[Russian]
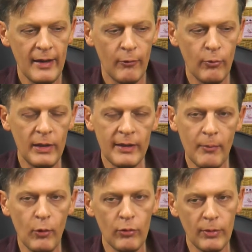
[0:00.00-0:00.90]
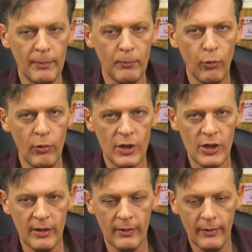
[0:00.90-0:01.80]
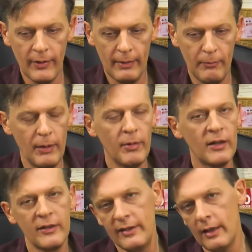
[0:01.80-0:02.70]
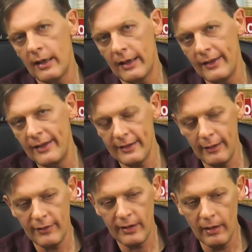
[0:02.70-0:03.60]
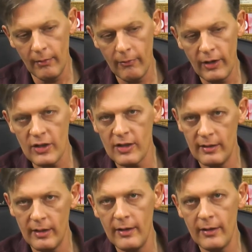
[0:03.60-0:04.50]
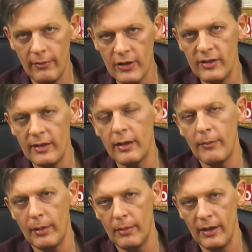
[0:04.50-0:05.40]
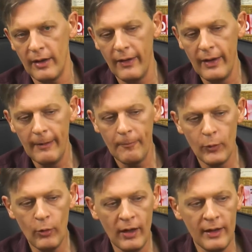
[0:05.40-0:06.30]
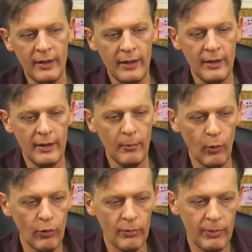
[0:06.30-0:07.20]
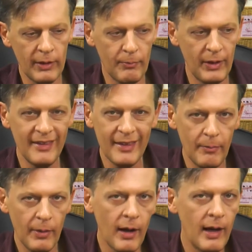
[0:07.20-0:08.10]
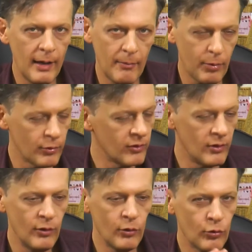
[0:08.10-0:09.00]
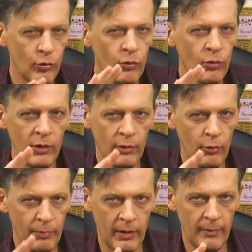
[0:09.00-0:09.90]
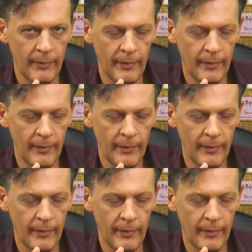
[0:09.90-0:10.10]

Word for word: Убытки могут быть больше прибыльных сделок, если в целом ваш трейдинг, ваши сделки прибыльные. Но они не могут быть принципиально просто из другой оперы.